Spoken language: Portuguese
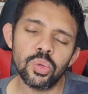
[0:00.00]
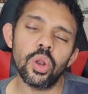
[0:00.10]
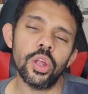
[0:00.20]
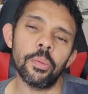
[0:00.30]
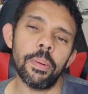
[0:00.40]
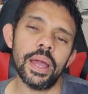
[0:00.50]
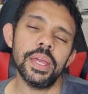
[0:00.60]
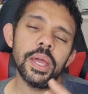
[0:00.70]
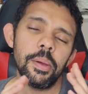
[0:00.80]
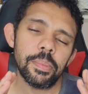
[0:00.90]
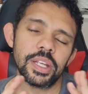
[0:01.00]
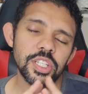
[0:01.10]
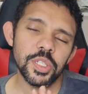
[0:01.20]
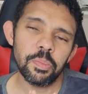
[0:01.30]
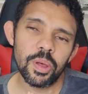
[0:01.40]
um Glória ao Pai, para que a
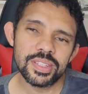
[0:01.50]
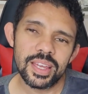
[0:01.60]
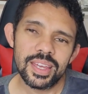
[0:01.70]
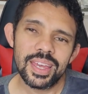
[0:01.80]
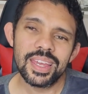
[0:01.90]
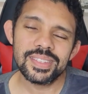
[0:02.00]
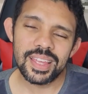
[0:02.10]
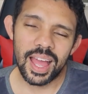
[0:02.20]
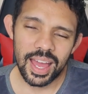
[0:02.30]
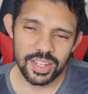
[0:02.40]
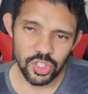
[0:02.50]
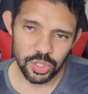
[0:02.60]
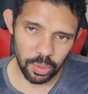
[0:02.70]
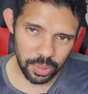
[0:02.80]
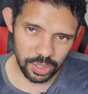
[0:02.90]
gente possa encerrar
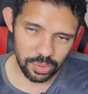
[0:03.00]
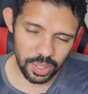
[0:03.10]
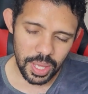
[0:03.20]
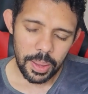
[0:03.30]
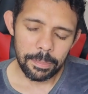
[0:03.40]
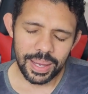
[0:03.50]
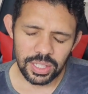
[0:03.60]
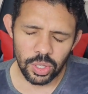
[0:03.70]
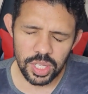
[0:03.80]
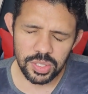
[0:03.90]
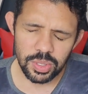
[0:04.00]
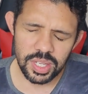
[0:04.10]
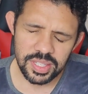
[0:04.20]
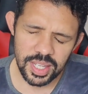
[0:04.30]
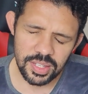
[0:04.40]
este momento. Pai nosso que
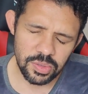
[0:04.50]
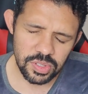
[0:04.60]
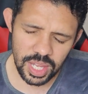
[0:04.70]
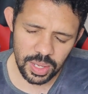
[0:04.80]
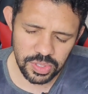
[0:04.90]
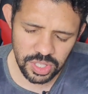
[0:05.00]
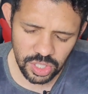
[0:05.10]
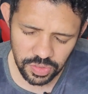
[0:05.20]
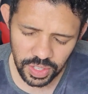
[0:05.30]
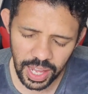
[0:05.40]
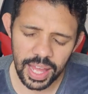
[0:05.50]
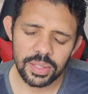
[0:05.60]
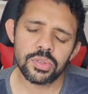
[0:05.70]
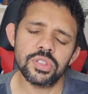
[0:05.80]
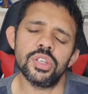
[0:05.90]
estais no céu,
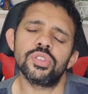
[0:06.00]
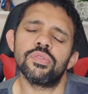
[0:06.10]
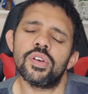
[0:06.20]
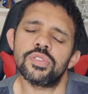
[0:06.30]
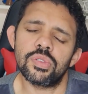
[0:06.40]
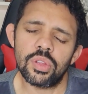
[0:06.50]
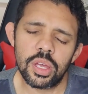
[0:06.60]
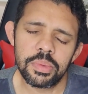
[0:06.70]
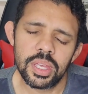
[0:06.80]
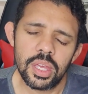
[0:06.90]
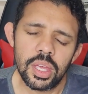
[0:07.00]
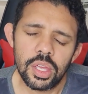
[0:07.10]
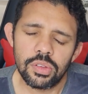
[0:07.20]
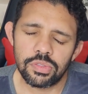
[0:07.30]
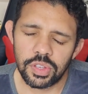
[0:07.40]
santificado seja o vosso nome.
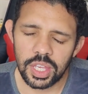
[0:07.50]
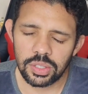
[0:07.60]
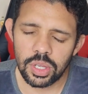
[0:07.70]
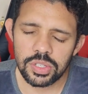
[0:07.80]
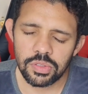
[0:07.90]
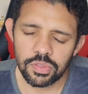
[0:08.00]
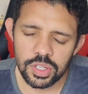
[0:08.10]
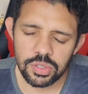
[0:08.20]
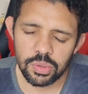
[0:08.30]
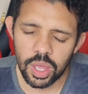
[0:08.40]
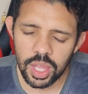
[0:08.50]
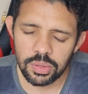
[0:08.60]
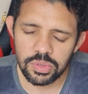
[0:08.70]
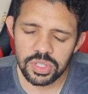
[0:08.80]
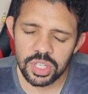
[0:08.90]
Venha a nós o vosso
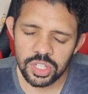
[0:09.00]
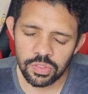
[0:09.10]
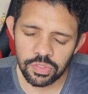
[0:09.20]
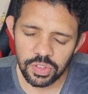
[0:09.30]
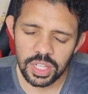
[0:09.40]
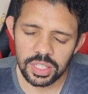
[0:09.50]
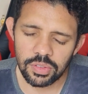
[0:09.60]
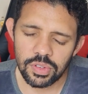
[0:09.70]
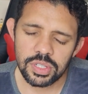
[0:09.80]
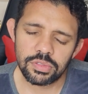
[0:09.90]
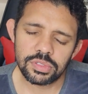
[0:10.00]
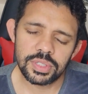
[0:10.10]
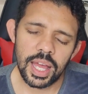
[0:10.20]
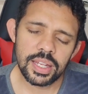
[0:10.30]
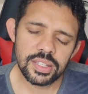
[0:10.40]
reino, seja feita a vossa
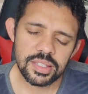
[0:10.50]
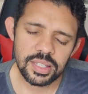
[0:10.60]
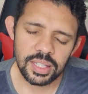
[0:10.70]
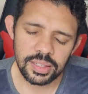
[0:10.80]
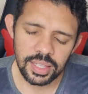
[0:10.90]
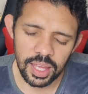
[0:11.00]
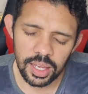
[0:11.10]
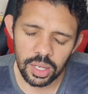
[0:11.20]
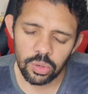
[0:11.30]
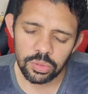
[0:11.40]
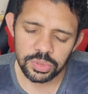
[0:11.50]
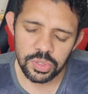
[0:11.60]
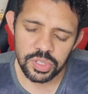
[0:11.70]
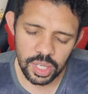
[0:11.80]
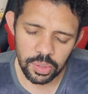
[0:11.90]
vontade, assim na terra como
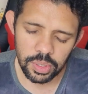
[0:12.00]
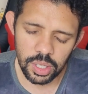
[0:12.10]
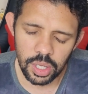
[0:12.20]
no céu.